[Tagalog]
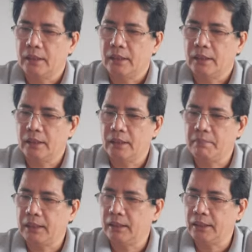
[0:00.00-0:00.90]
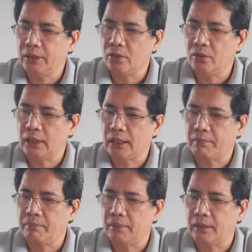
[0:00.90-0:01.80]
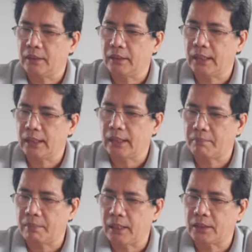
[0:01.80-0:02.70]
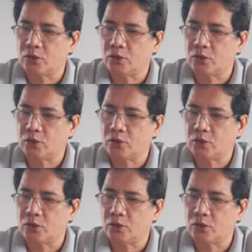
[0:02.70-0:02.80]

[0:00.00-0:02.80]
Hindi ba't ninyo naram, nadaramang